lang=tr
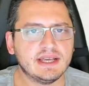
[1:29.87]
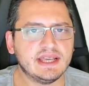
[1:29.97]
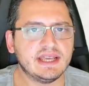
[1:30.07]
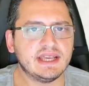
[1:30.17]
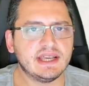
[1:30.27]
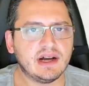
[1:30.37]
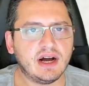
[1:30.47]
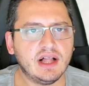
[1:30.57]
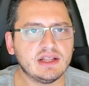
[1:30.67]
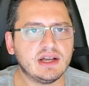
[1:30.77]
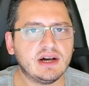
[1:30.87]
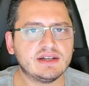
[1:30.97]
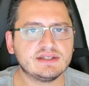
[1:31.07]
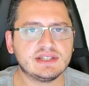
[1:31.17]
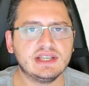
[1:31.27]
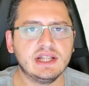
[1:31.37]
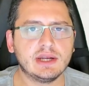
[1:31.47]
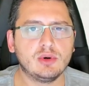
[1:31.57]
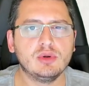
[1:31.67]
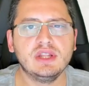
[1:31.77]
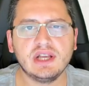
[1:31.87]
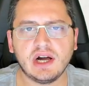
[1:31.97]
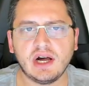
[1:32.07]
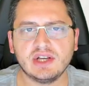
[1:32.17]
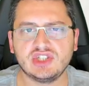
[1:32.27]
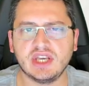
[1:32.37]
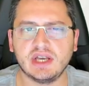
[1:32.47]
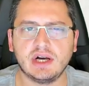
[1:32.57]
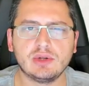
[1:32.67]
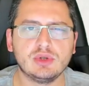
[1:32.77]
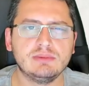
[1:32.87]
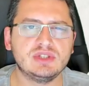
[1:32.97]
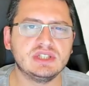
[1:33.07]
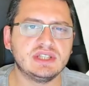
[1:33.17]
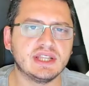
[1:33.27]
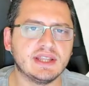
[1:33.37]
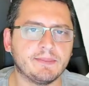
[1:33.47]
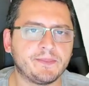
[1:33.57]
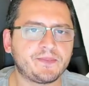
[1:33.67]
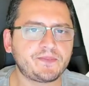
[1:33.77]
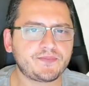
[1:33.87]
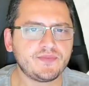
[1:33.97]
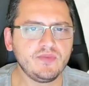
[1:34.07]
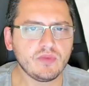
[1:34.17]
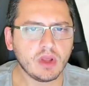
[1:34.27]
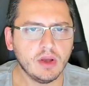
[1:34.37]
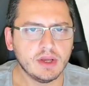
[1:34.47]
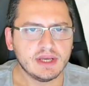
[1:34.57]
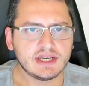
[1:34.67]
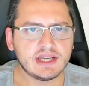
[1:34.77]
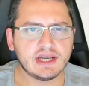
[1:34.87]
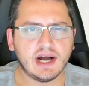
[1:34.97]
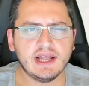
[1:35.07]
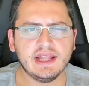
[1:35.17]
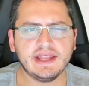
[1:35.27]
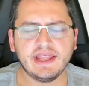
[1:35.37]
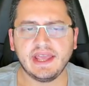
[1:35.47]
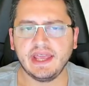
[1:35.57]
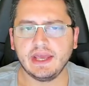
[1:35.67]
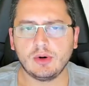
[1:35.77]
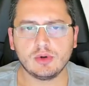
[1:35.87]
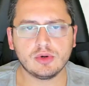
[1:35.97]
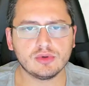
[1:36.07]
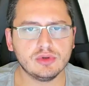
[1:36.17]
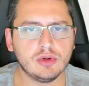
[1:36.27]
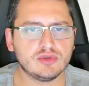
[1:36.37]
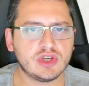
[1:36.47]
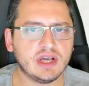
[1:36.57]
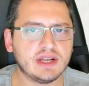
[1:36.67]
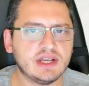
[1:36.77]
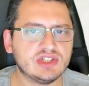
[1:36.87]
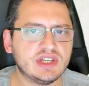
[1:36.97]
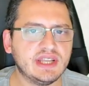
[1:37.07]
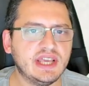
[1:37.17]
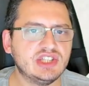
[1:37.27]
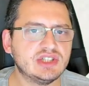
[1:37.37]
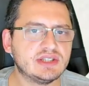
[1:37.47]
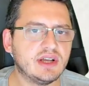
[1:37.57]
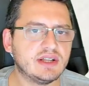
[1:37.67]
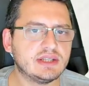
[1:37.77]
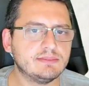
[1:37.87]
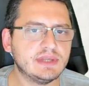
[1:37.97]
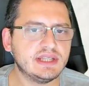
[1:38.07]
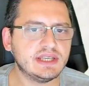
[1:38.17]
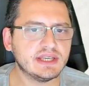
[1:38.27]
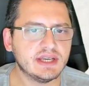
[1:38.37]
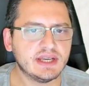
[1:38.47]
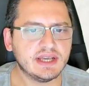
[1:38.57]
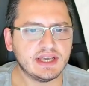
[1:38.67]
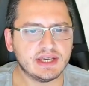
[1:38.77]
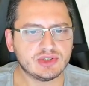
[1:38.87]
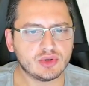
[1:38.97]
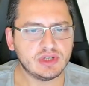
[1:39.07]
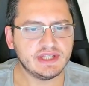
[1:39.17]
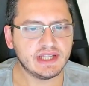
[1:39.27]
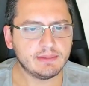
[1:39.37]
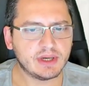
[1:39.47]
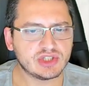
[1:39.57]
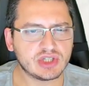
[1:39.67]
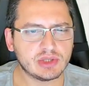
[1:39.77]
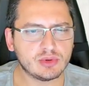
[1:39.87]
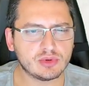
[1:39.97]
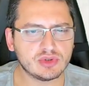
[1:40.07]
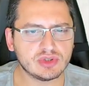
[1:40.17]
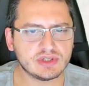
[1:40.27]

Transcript: e, halka arz Kiler Holding AŞ anonim şirketi. KLRHO koduyla olacak arkadaşlar. Eşit dağıtım dedik. E, şöyle inelim aşağıya doğru. E,